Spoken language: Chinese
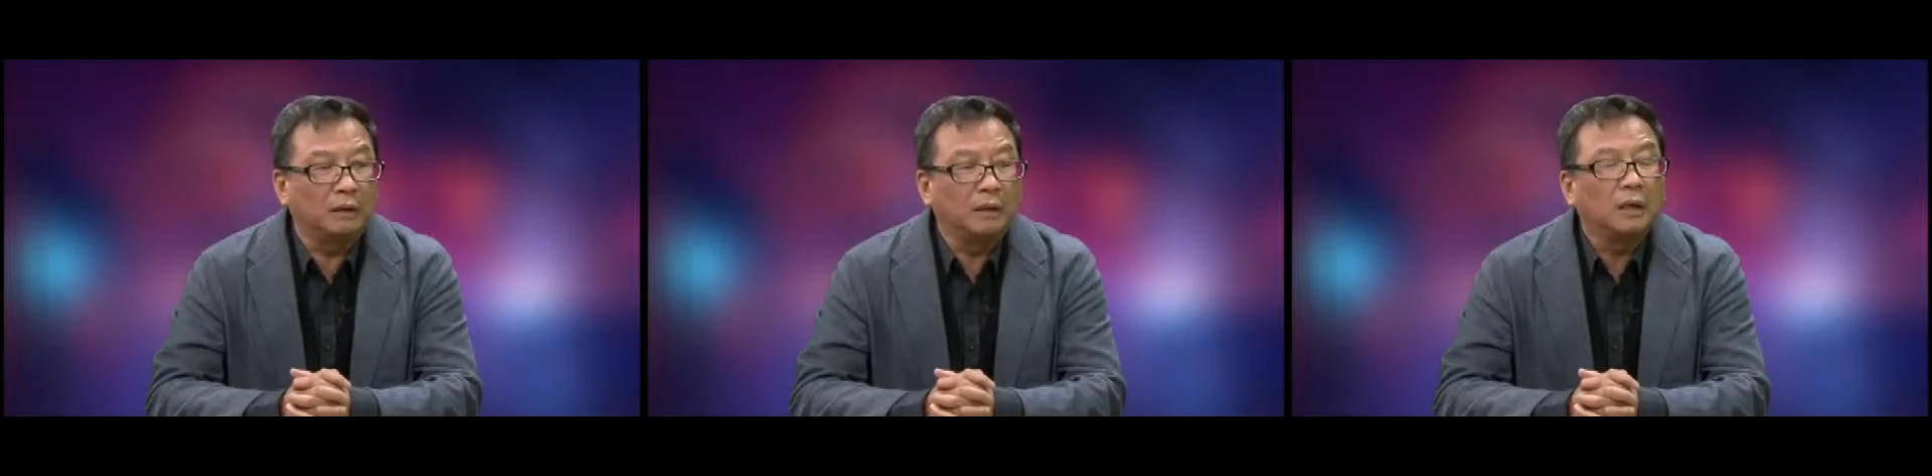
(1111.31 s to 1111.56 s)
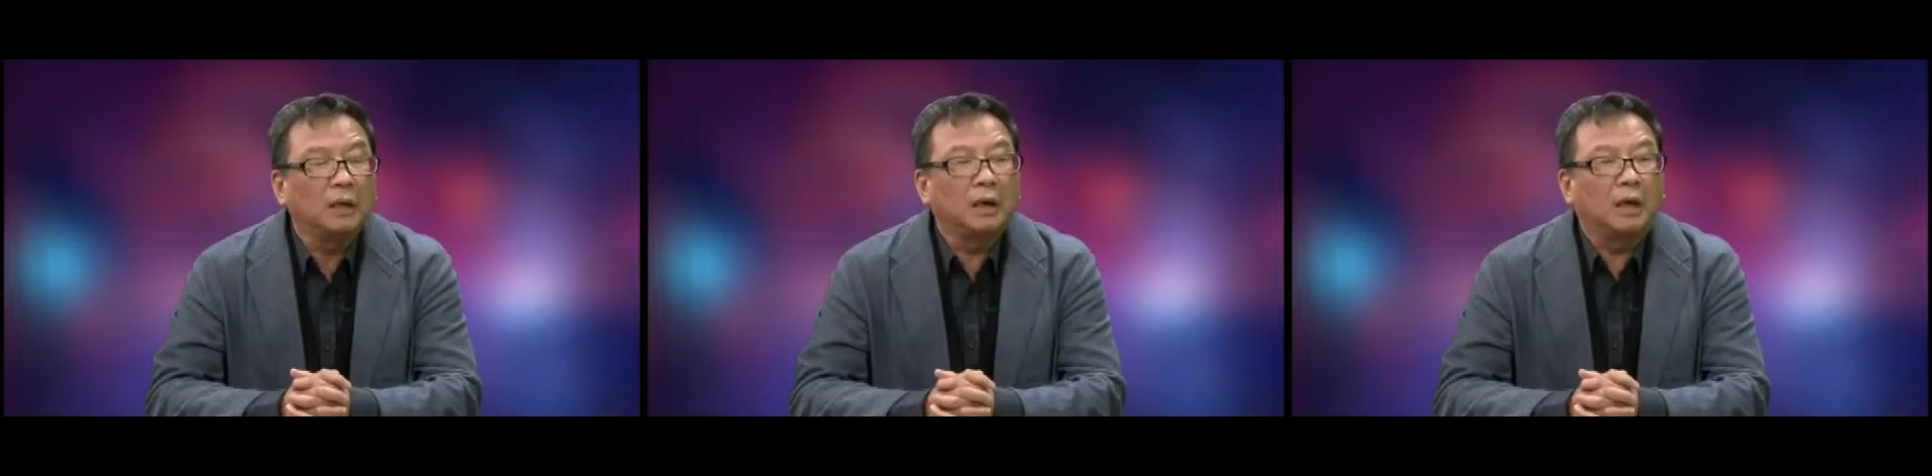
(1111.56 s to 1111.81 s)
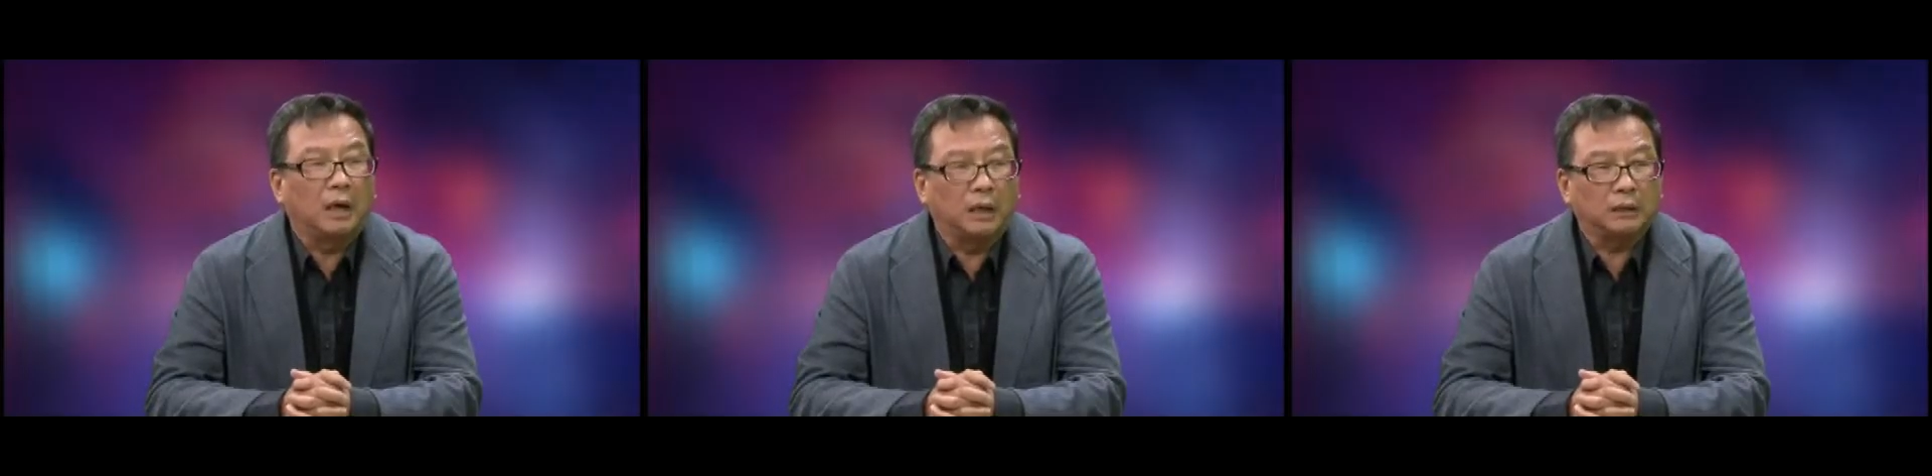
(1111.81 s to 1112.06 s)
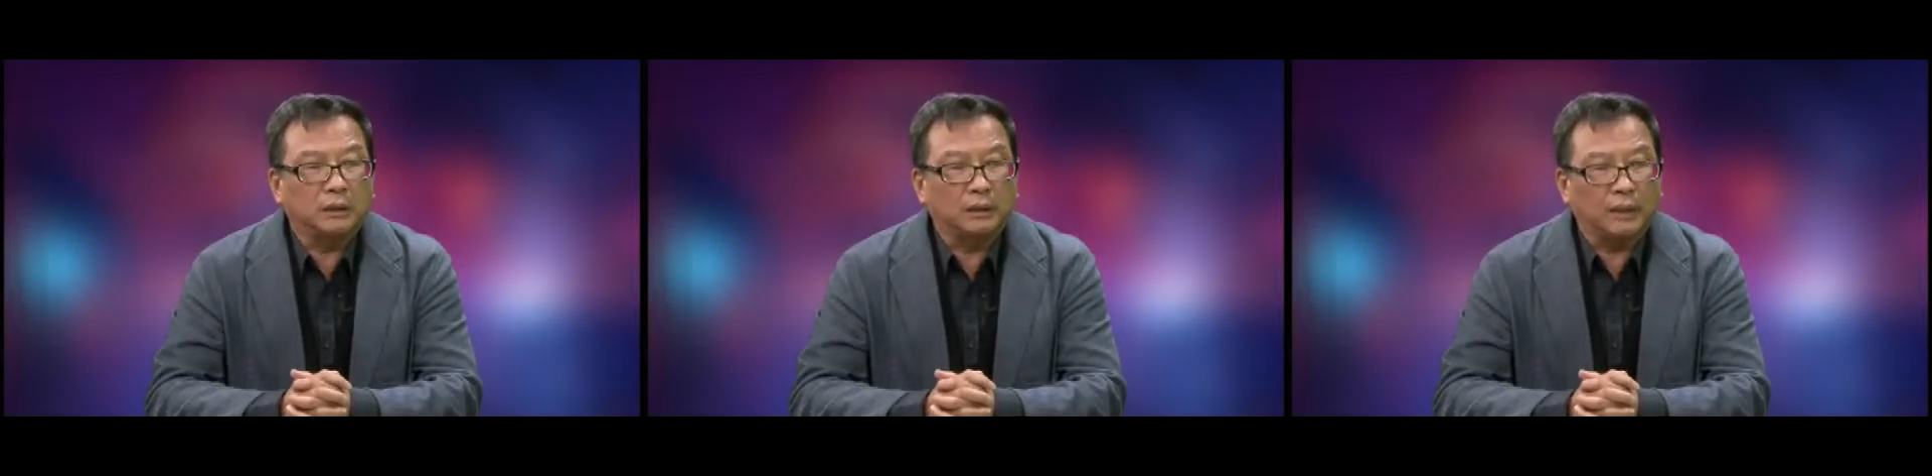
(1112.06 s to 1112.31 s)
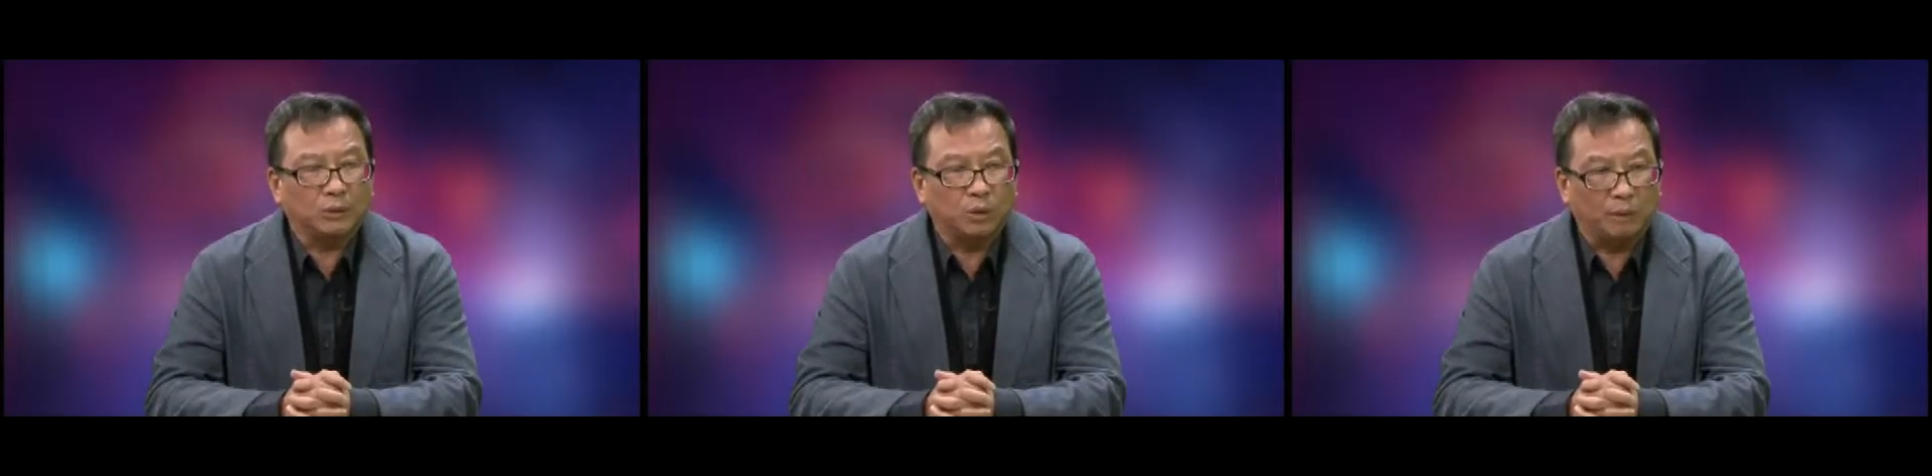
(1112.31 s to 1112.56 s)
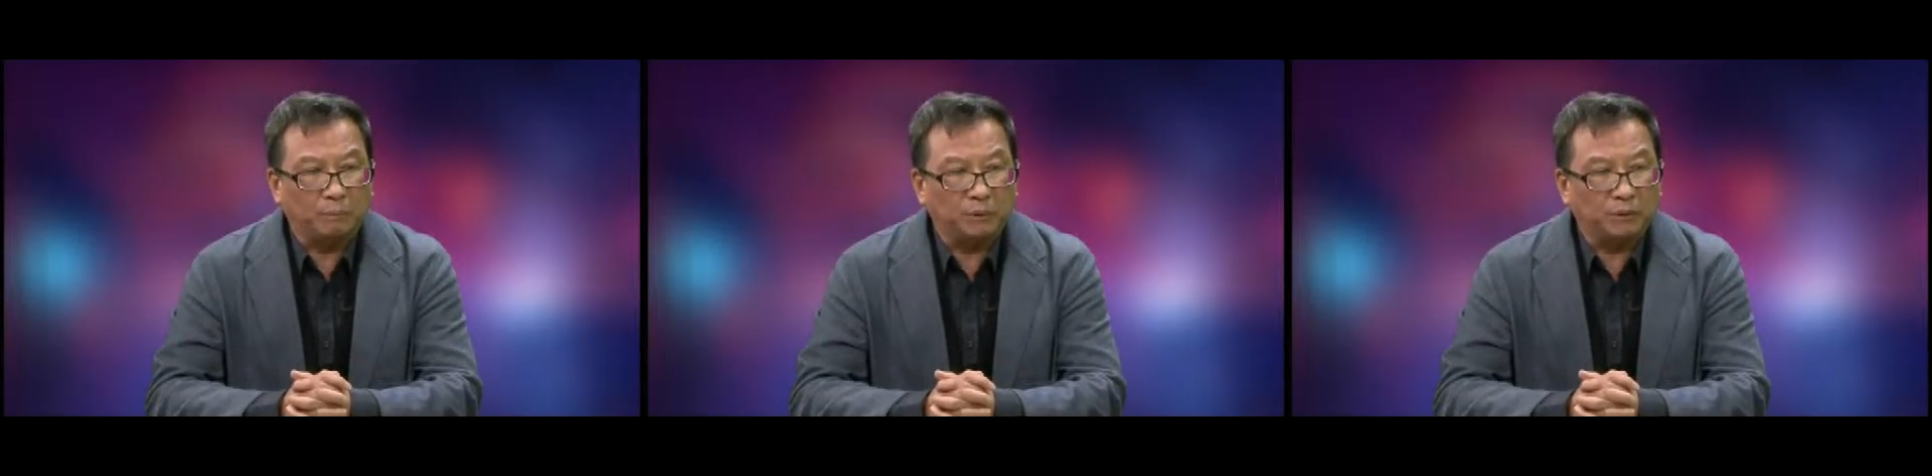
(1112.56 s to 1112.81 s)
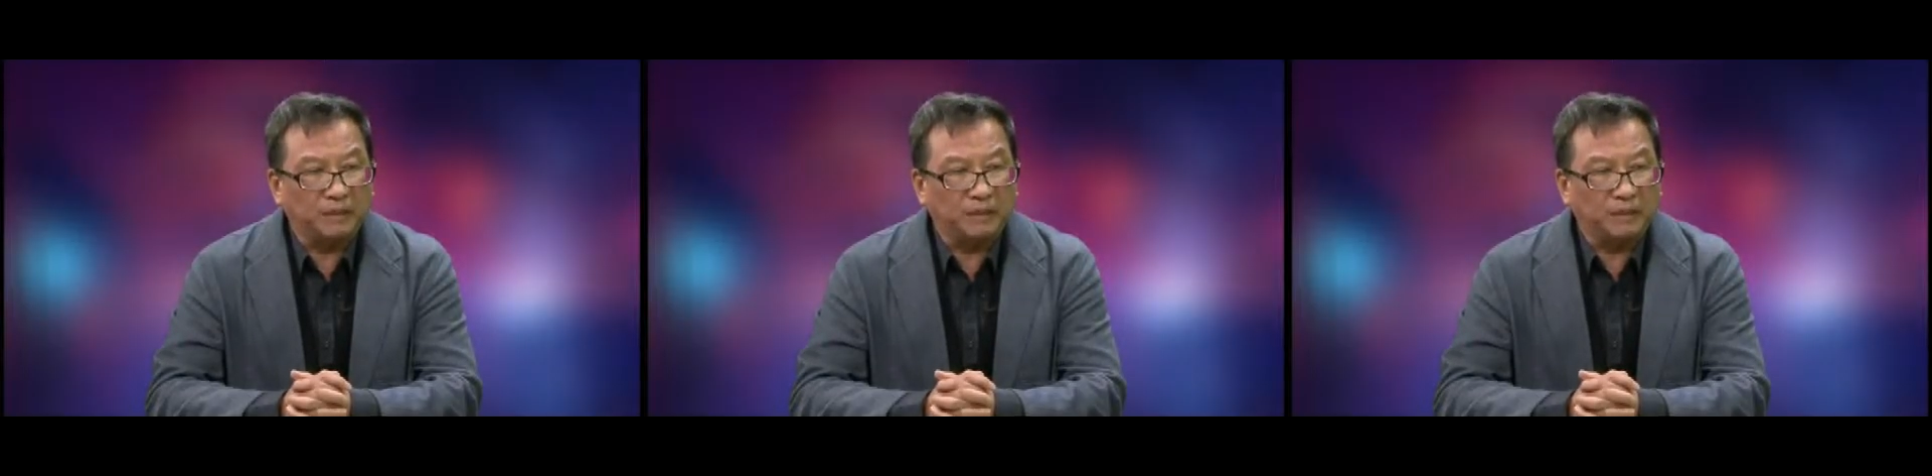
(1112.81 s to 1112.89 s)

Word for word: 没错，而是他传播着